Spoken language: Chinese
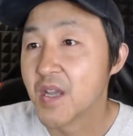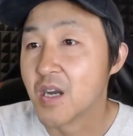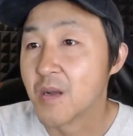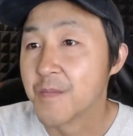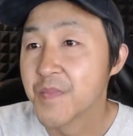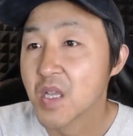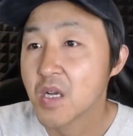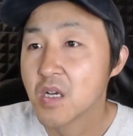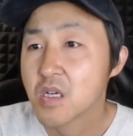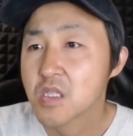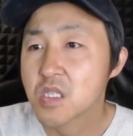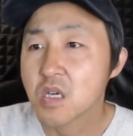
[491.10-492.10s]
啊，
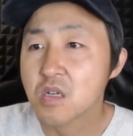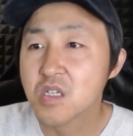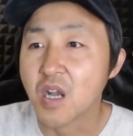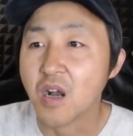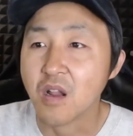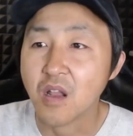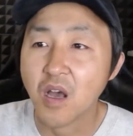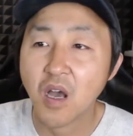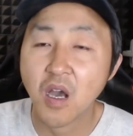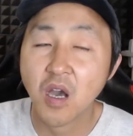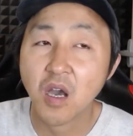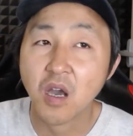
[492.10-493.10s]
增长
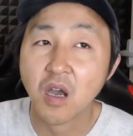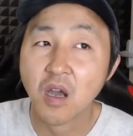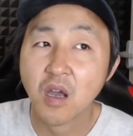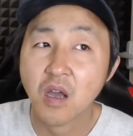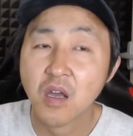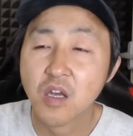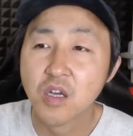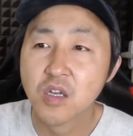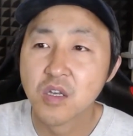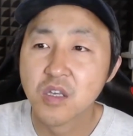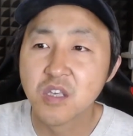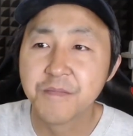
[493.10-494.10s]
了
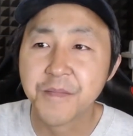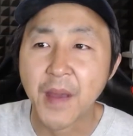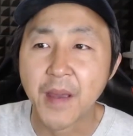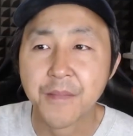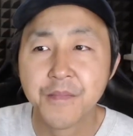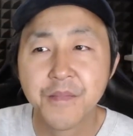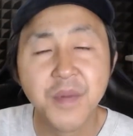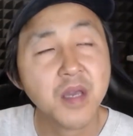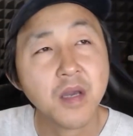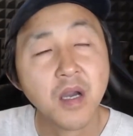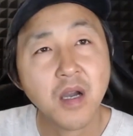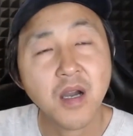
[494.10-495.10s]
100
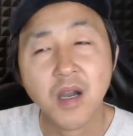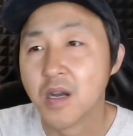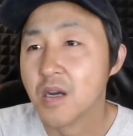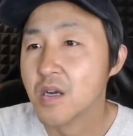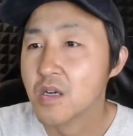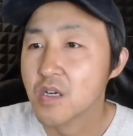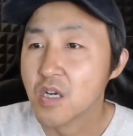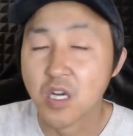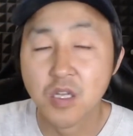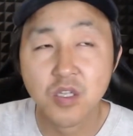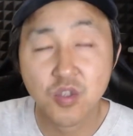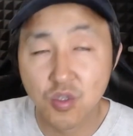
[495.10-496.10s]
倍啊，
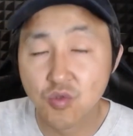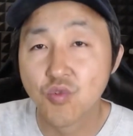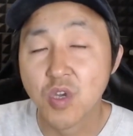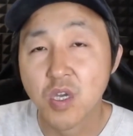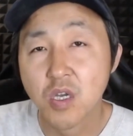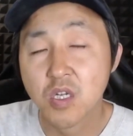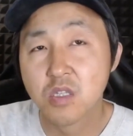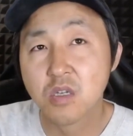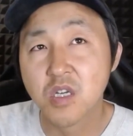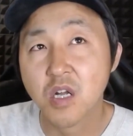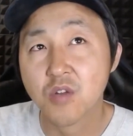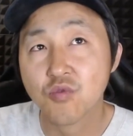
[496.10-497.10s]
对，增
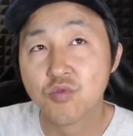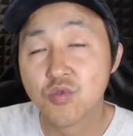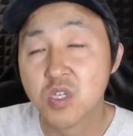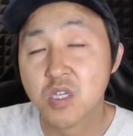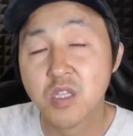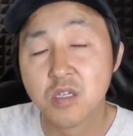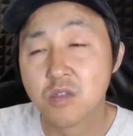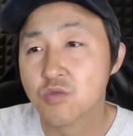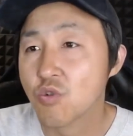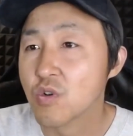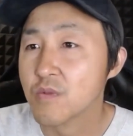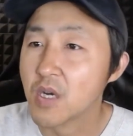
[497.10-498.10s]
长了都真的
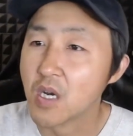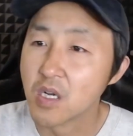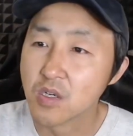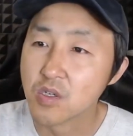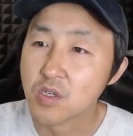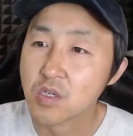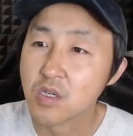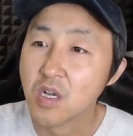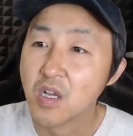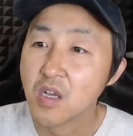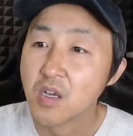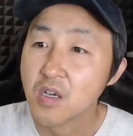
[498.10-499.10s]
多少倍啊？就是
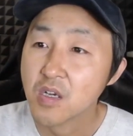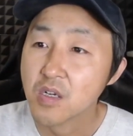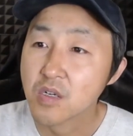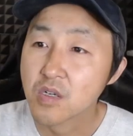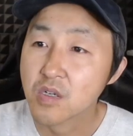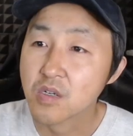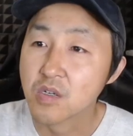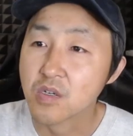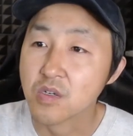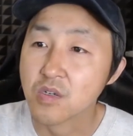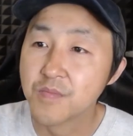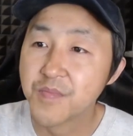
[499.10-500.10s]

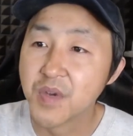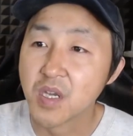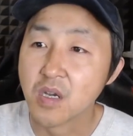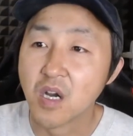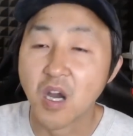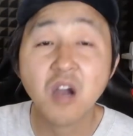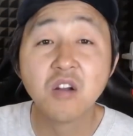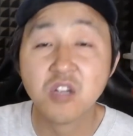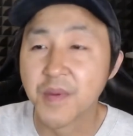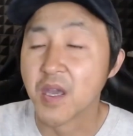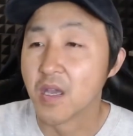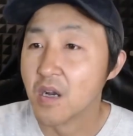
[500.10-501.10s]
10倍啊，20
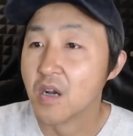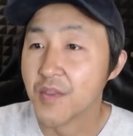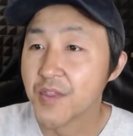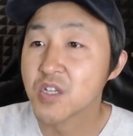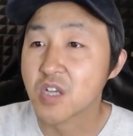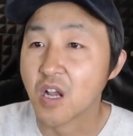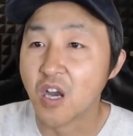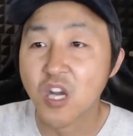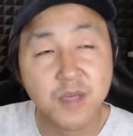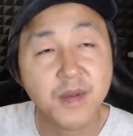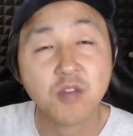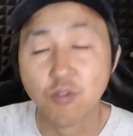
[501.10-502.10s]
倍啊，增长了
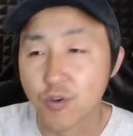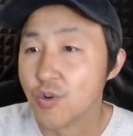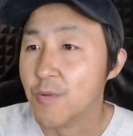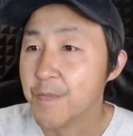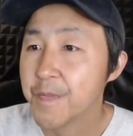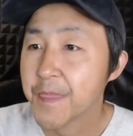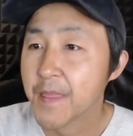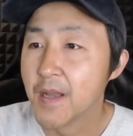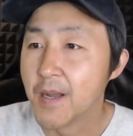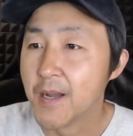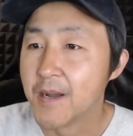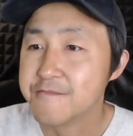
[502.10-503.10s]
20倍左右
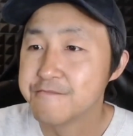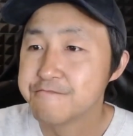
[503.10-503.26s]
啊。